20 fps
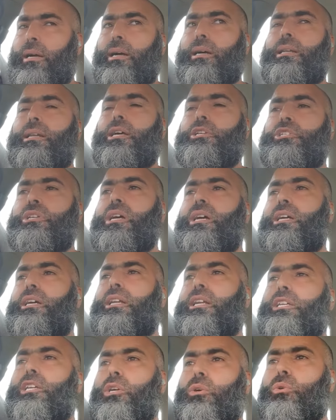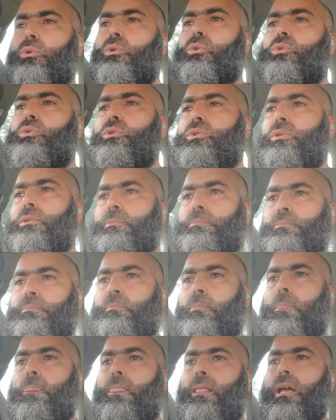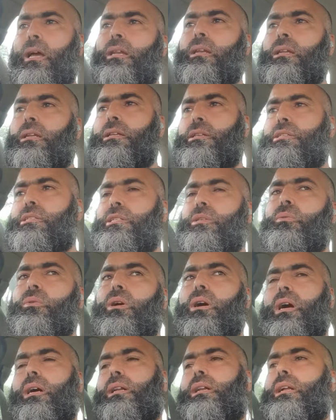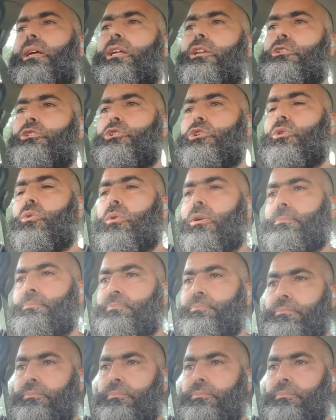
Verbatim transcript: الأشاعرة يقولون أن الاستواء على العرش هو